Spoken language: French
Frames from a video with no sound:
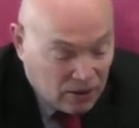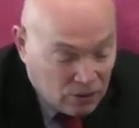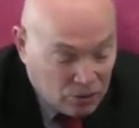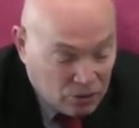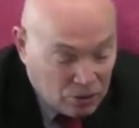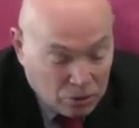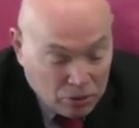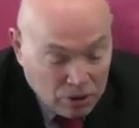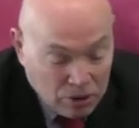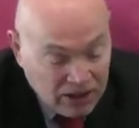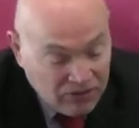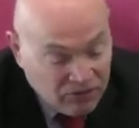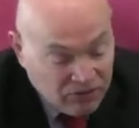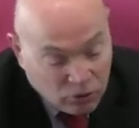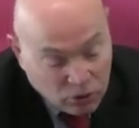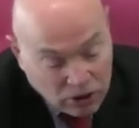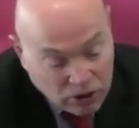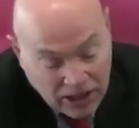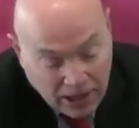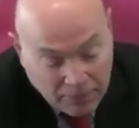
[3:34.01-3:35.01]
ce livre
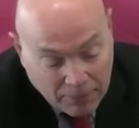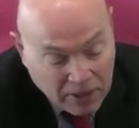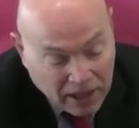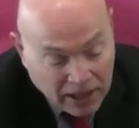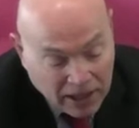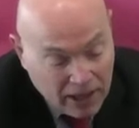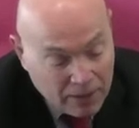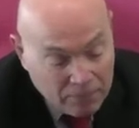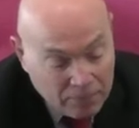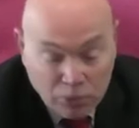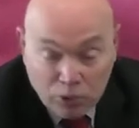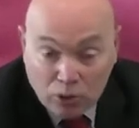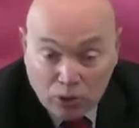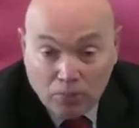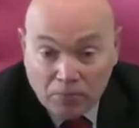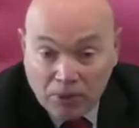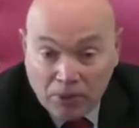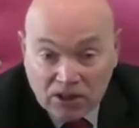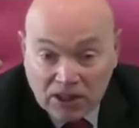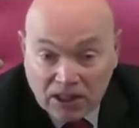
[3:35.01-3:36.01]
qui apparaît un peu
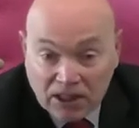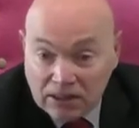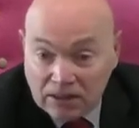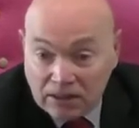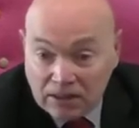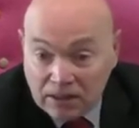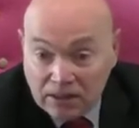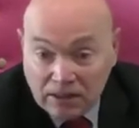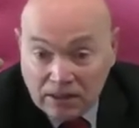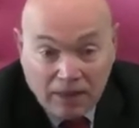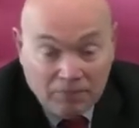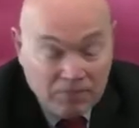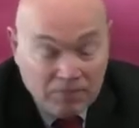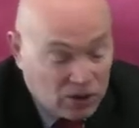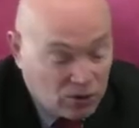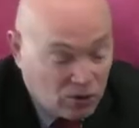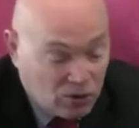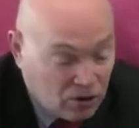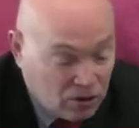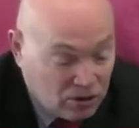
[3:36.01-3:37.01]
comme un traité de la
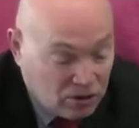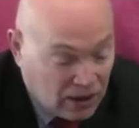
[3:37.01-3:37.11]
méthode,